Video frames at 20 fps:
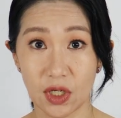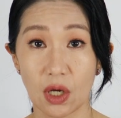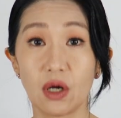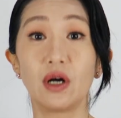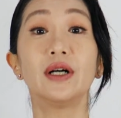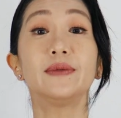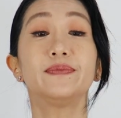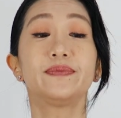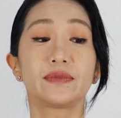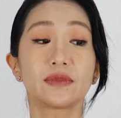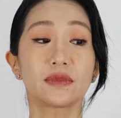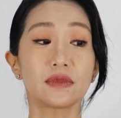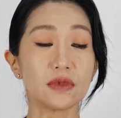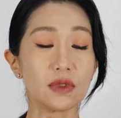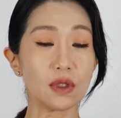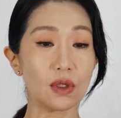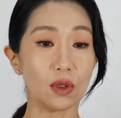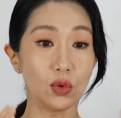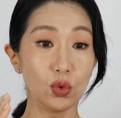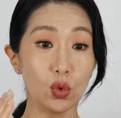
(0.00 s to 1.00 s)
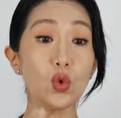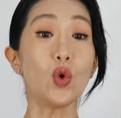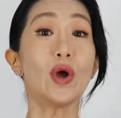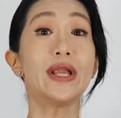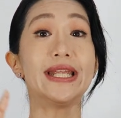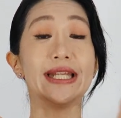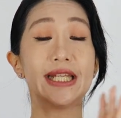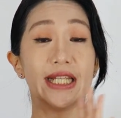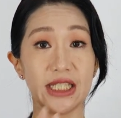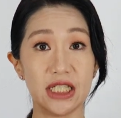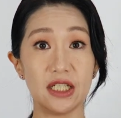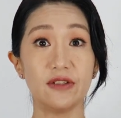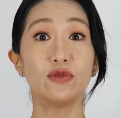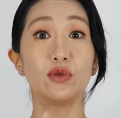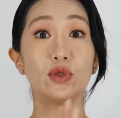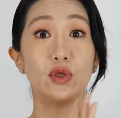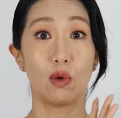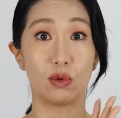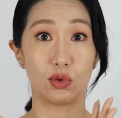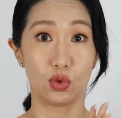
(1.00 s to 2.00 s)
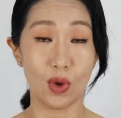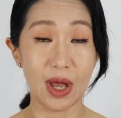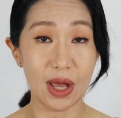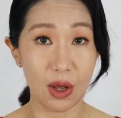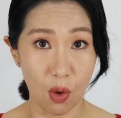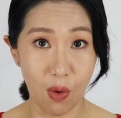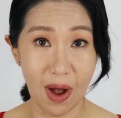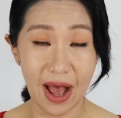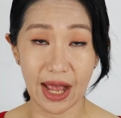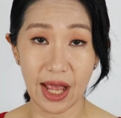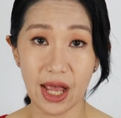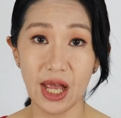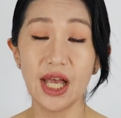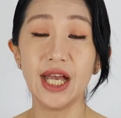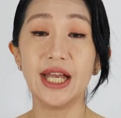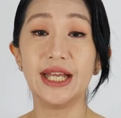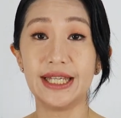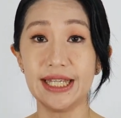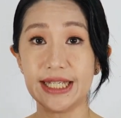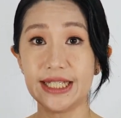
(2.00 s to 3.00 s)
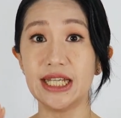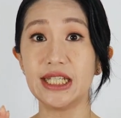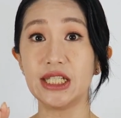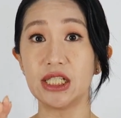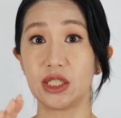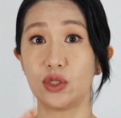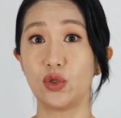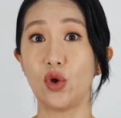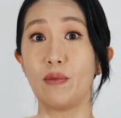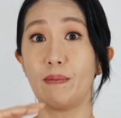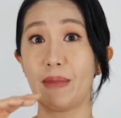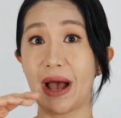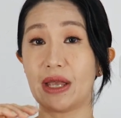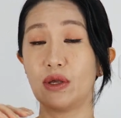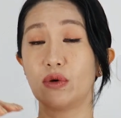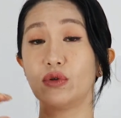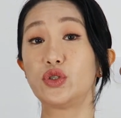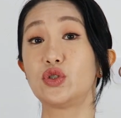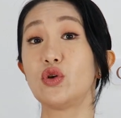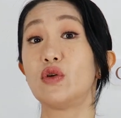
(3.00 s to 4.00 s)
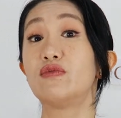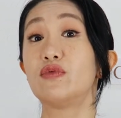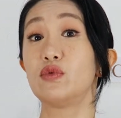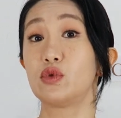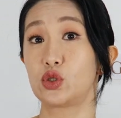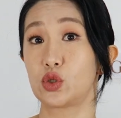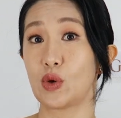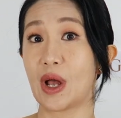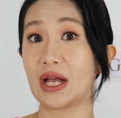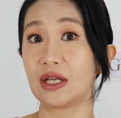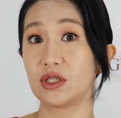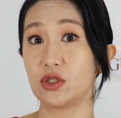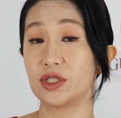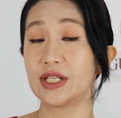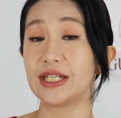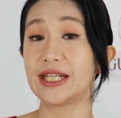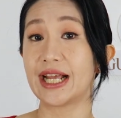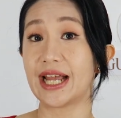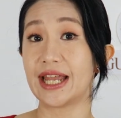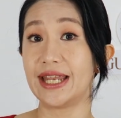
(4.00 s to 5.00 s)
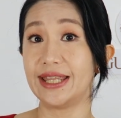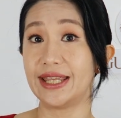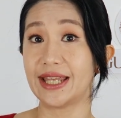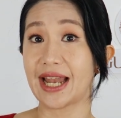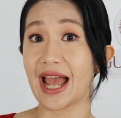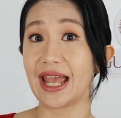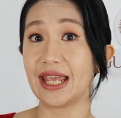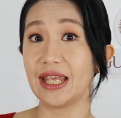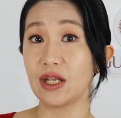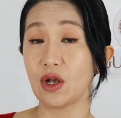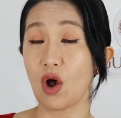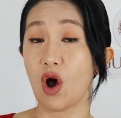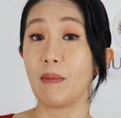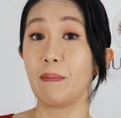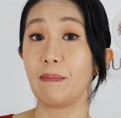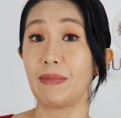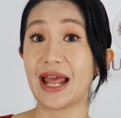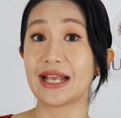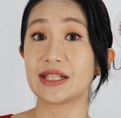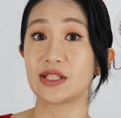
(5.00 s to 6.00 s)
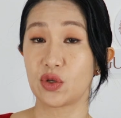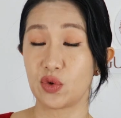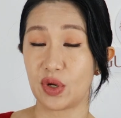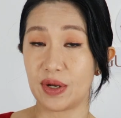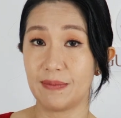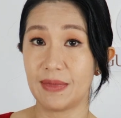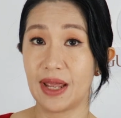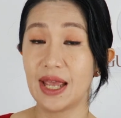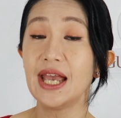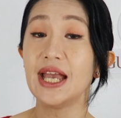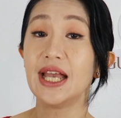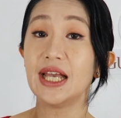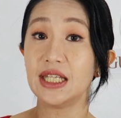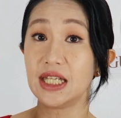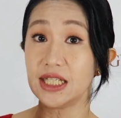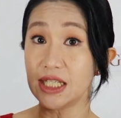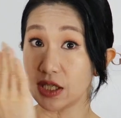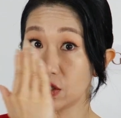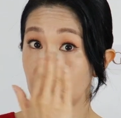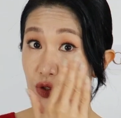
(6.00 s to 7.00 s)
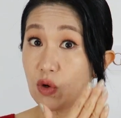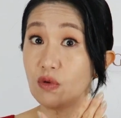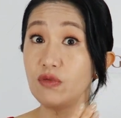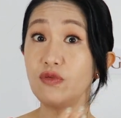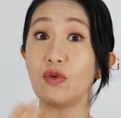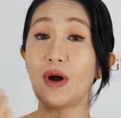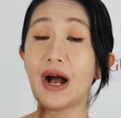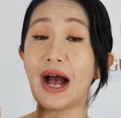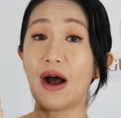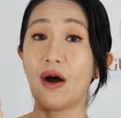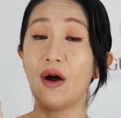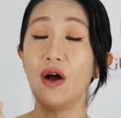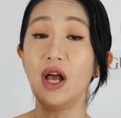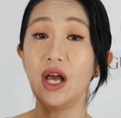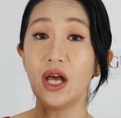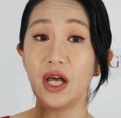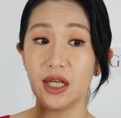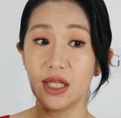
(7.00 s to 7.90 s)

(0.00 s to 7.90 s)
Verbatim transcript: 好、啊，如果你的肌肤有状况，你先使用马油修复霜，就是那个R G three complex cream， 你先修复好。